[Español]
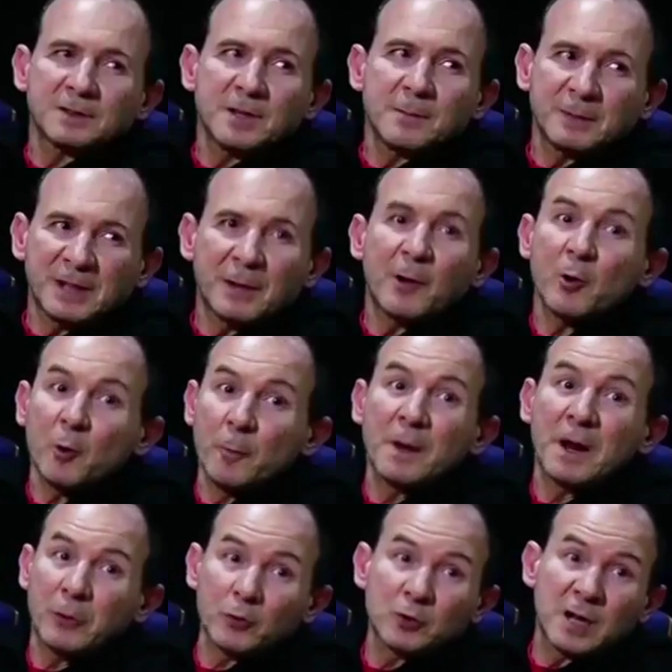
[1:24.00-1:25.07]
siempre trabajo con
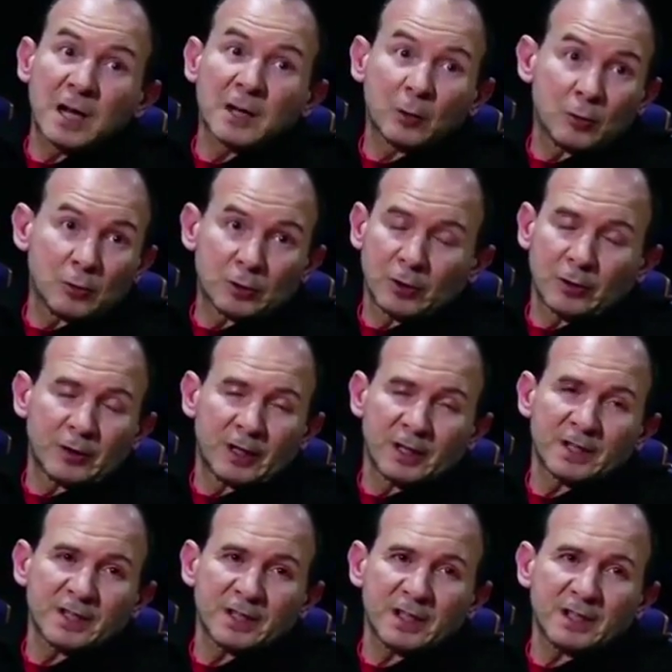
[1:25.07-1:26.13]
plazos largos, es decir,
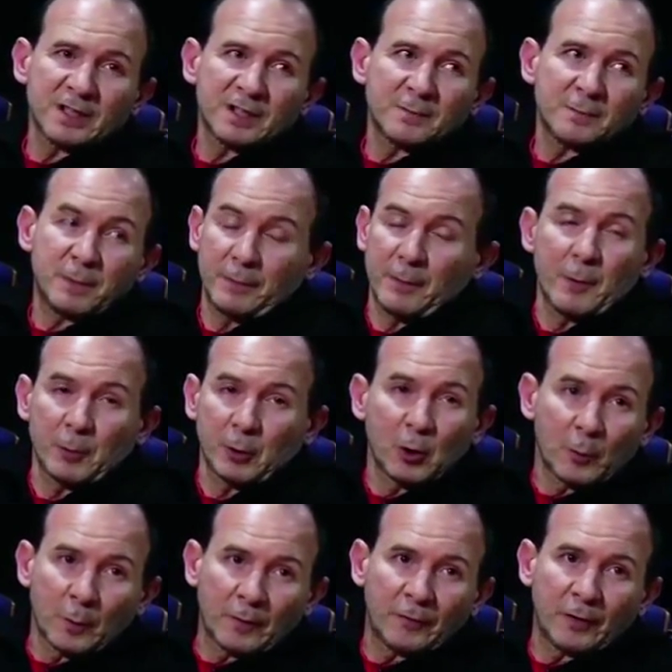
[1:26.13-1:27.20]
es, primero porque
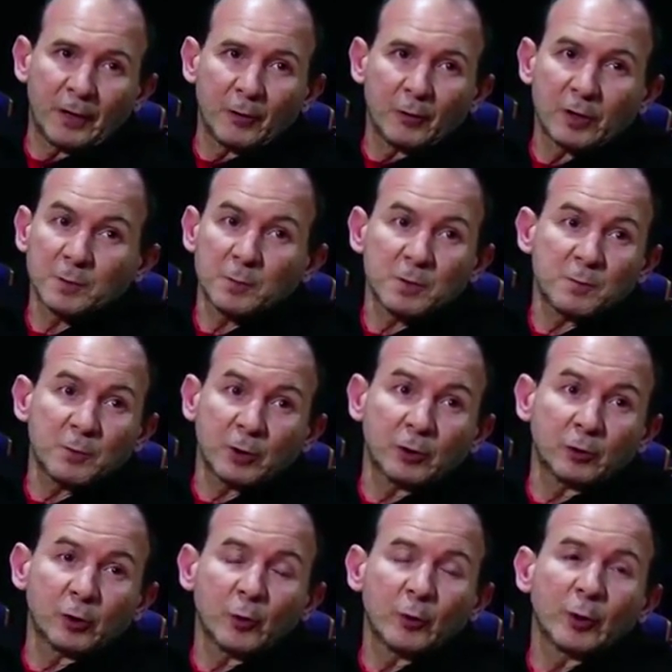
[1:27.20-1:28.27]
lo prefiero, después porque
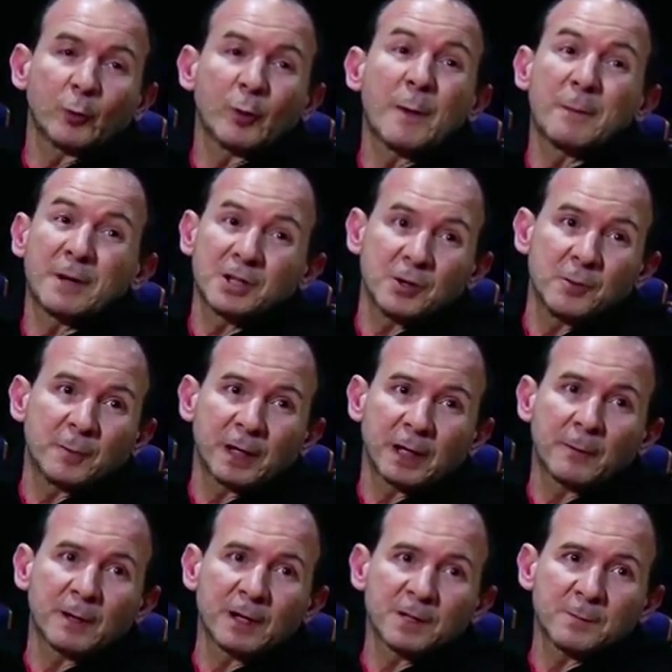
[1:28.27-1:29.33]
no tengo ninguna presión para
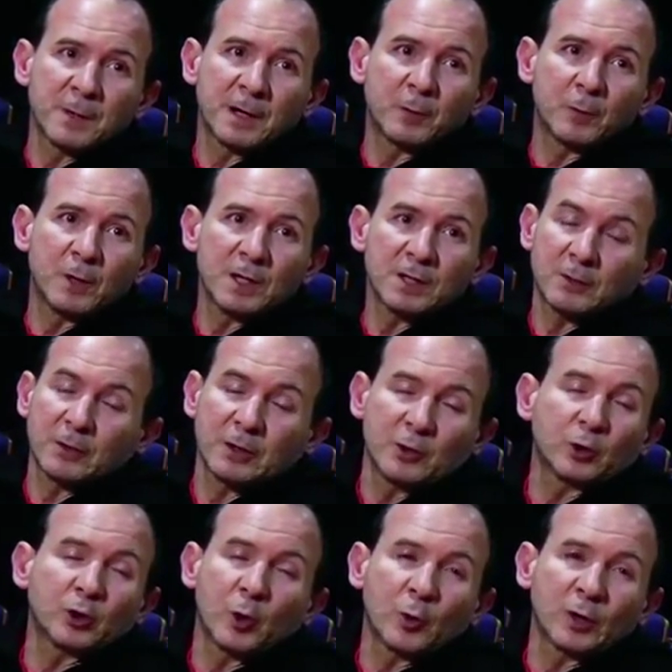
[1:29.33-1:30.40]
acabar las películas, que decir,
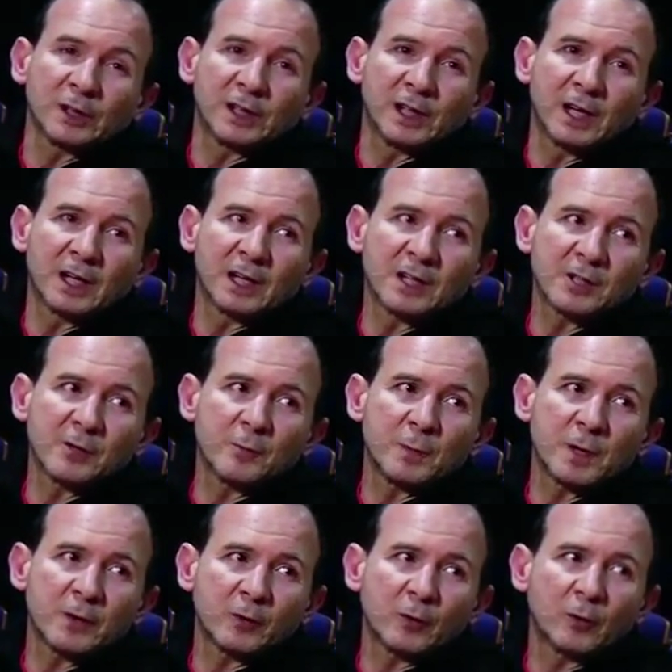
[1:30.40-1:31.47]
no tengo que entregarlas en un
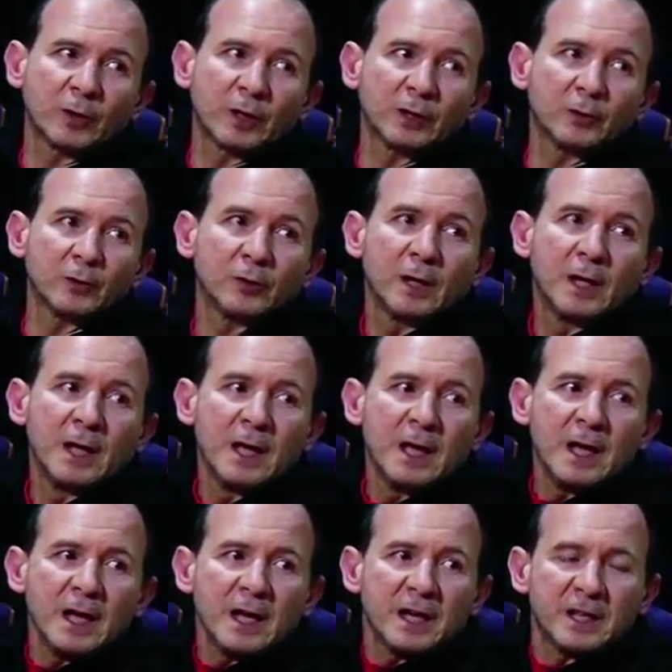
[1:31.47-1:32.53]
plazo concreto,
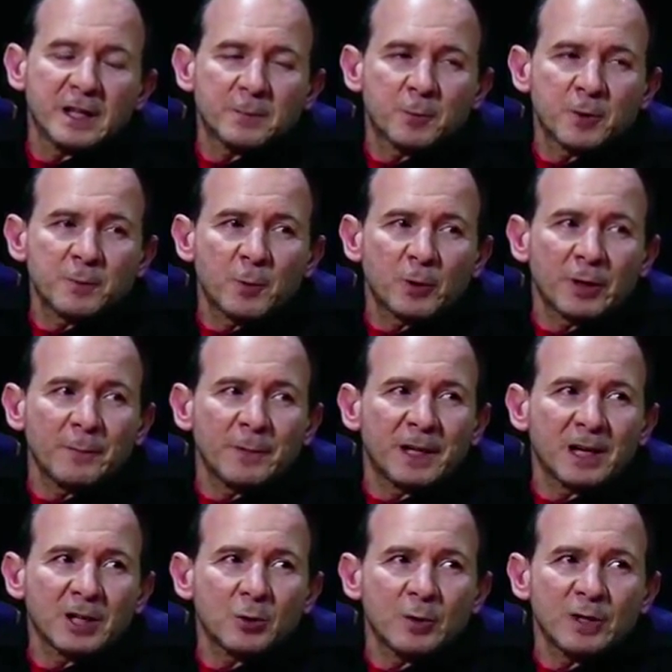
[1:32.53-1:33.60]
y después porque en mi
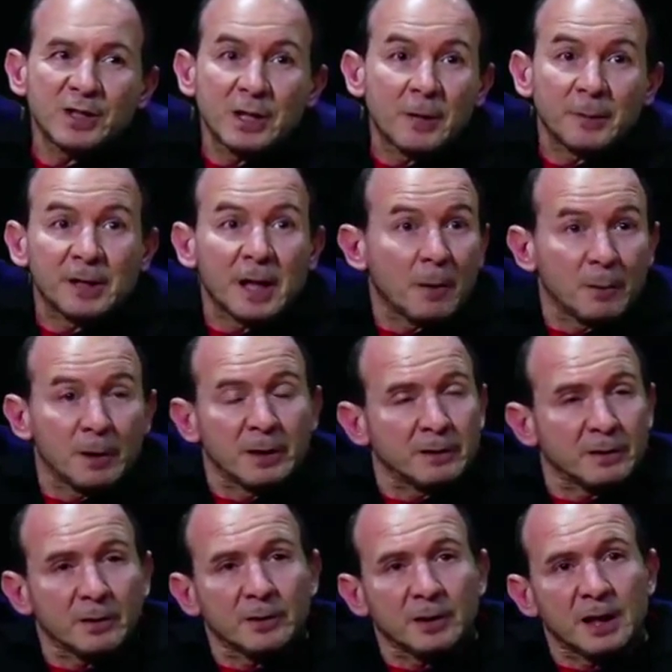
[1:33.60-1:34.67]
caso es inevitable,
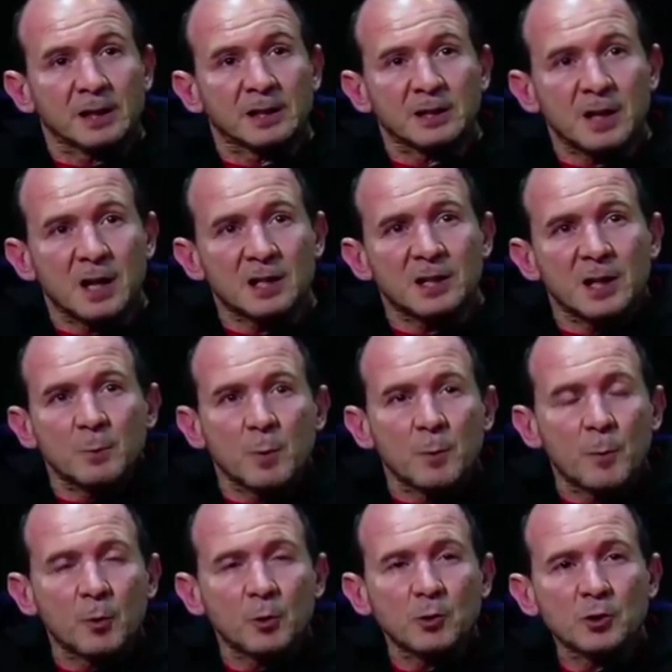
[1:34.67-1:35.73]
que decir, al, ser muy
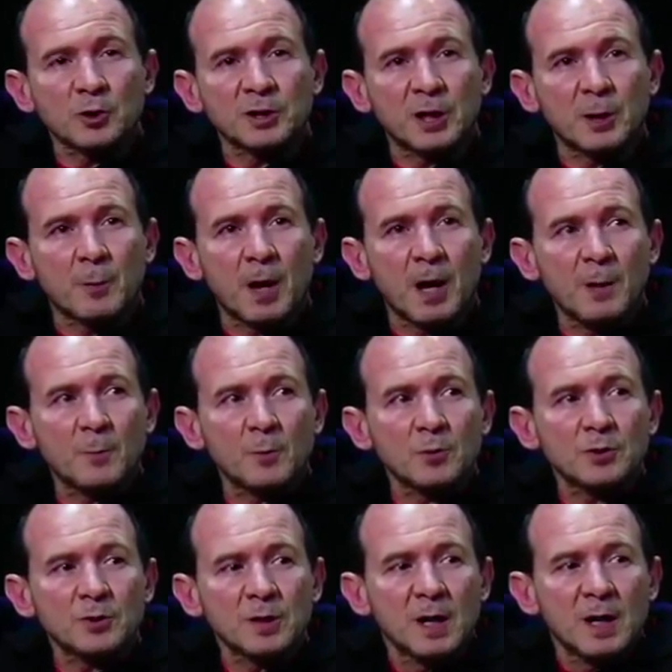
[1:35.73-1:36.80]
pocos los que
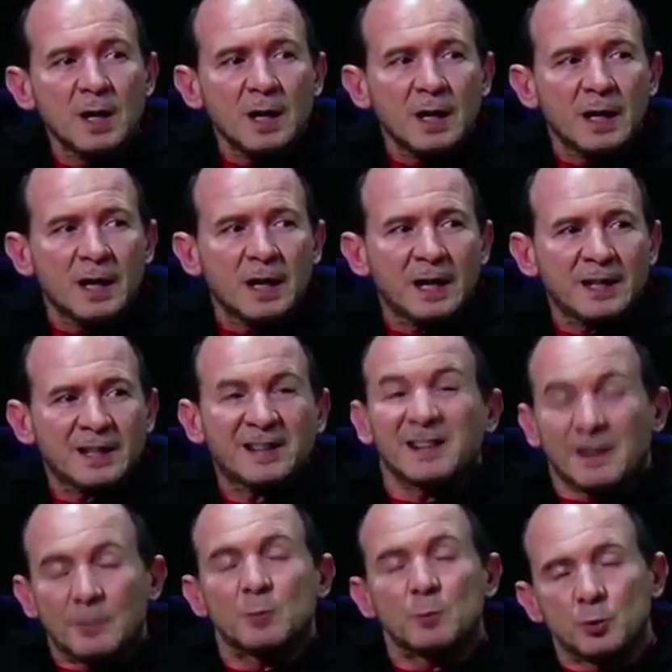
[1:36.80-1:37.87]
trabajamos, eh,
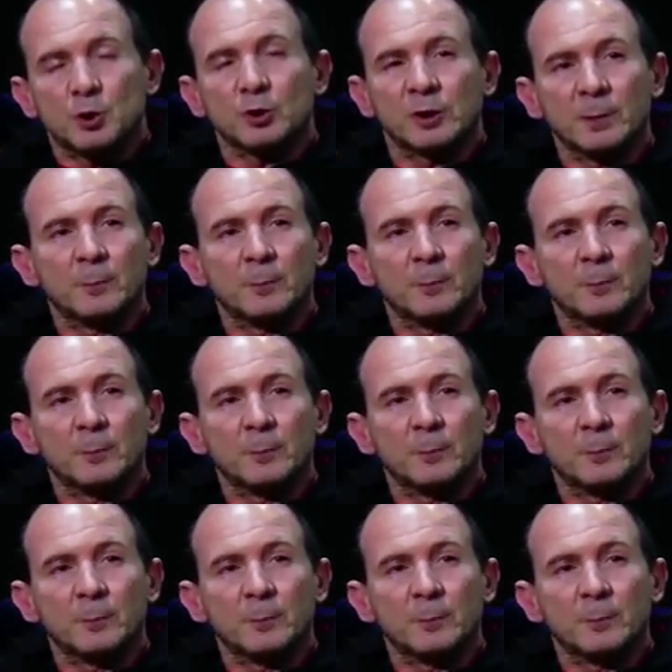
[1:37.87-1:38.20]
necesitamos mucho